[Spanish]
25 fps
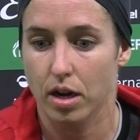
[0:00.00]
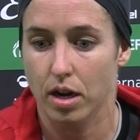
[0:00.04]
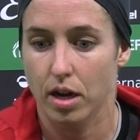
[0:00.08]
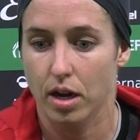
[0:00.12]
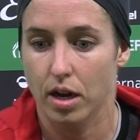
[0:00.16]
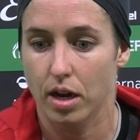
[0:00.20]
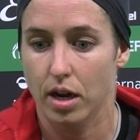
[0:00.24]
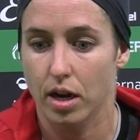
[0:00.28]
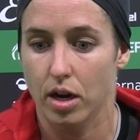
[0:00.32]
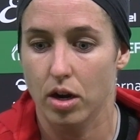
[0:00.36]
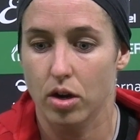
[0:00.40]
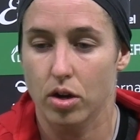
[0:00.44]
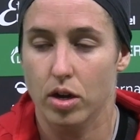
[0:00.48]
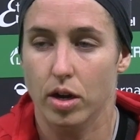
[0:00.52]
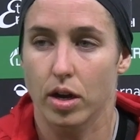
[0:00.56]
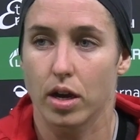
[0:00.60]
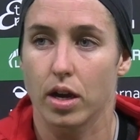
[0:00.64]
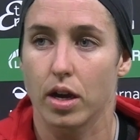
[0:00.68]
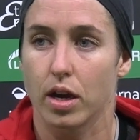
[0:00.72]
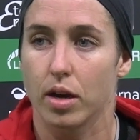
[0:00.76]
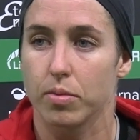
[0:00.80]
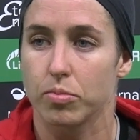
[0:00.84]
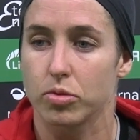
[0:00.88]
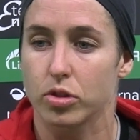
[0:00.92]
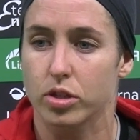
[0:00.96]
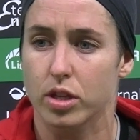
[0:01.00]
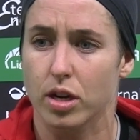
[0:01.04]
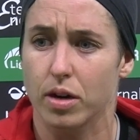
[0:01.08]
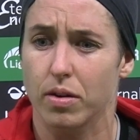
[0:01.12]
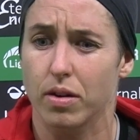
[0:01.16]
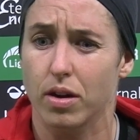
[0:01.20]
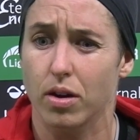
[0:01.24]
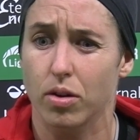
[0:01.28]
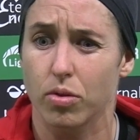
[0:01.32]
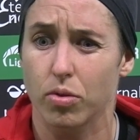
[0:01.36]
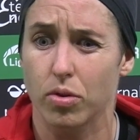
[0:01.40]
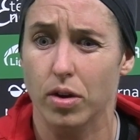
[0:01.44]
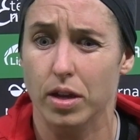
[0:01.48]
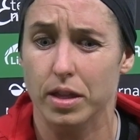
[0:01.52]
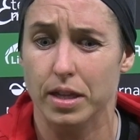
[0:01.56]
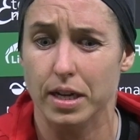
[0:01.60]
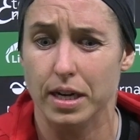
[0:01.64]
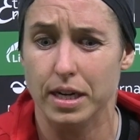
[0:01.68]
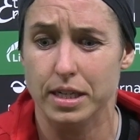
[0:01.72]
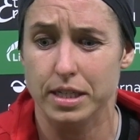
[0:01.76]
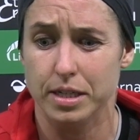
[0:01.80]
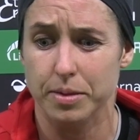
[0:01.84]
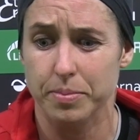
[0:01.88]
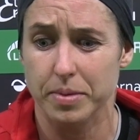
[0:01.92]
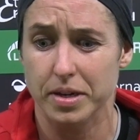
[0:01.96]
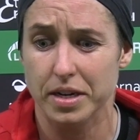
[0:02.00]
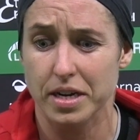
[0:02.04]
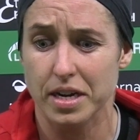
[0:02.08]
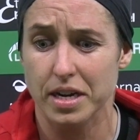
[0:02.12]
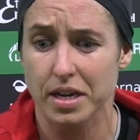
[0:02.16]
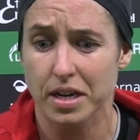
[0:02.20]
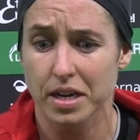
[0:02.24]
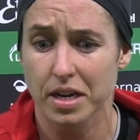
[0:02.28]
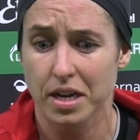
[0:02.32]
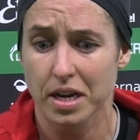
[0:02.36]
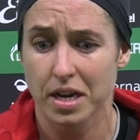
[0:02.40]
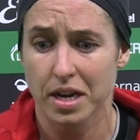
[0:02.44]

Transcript: eh, lo que hemos trabajado durante la semana.